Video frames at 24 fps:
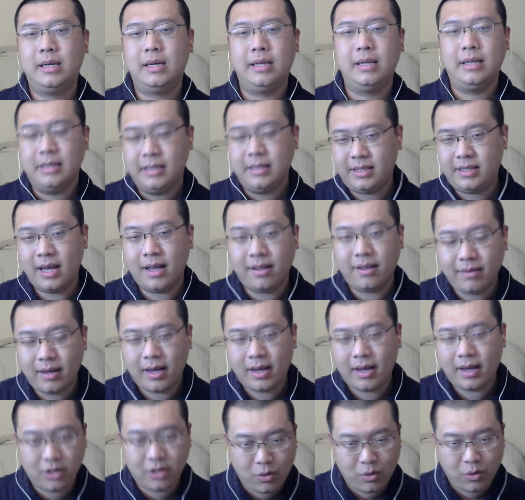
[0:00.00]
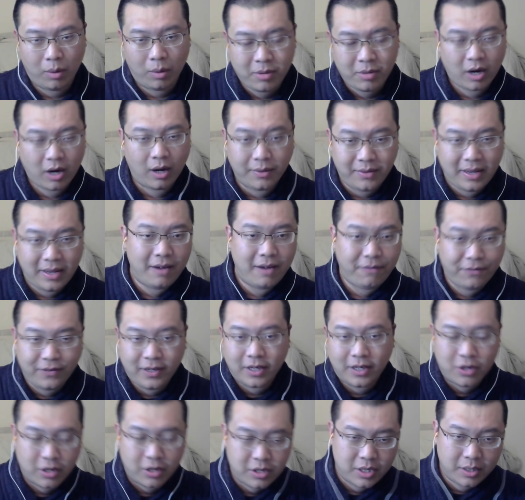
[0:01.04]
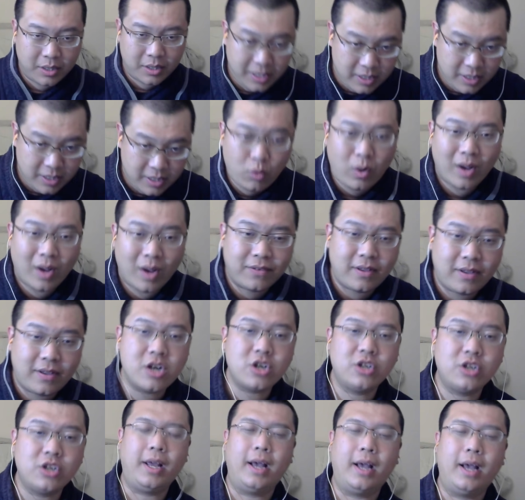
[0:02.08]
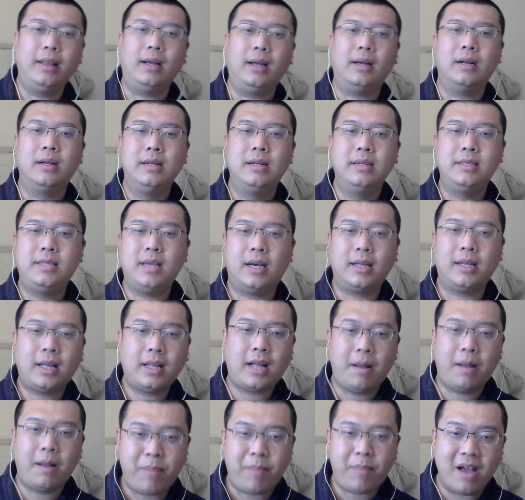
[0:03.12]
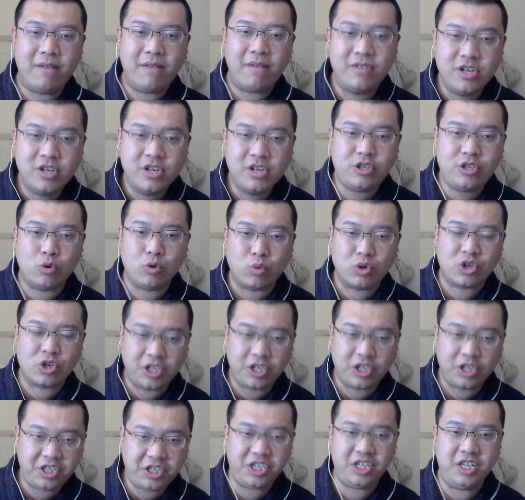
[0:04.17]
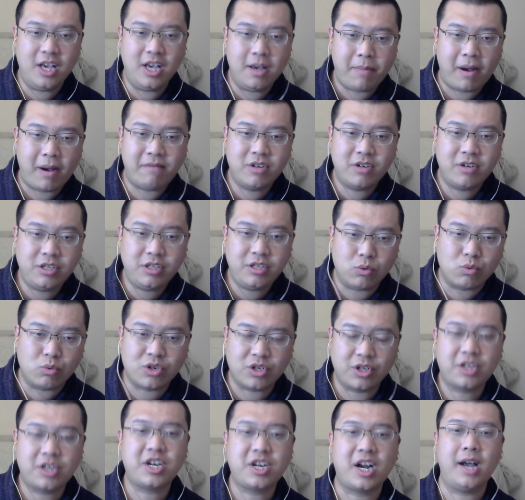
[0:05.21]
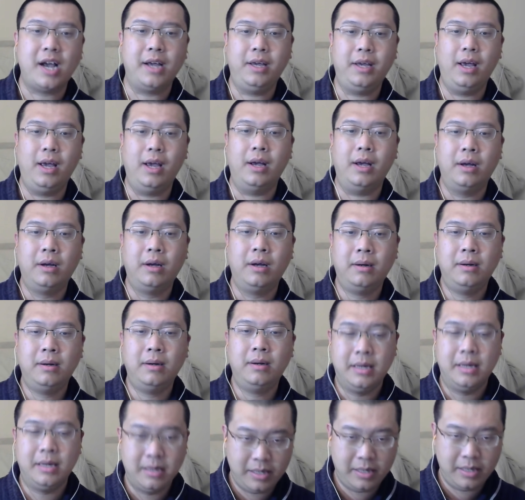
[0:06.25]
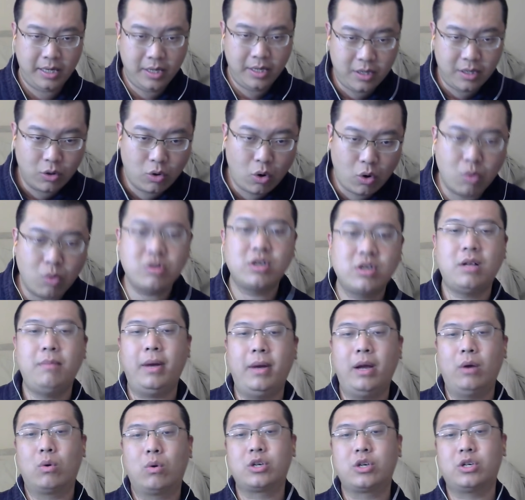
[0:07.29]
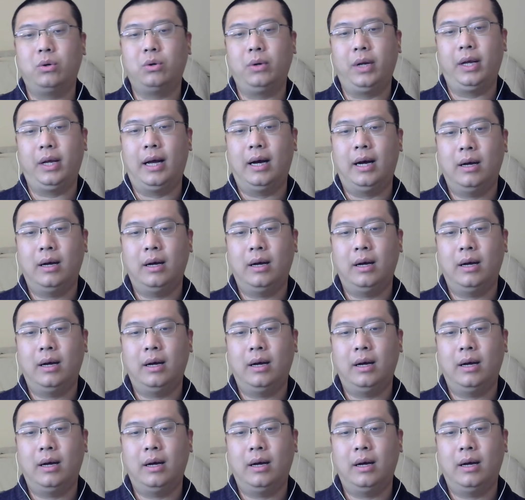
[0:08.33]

现在我们看 NAFTA 就是这个已经快三十年了。加拿大百分之九十的企业、百分之九十的产业已经控制在美国手里了，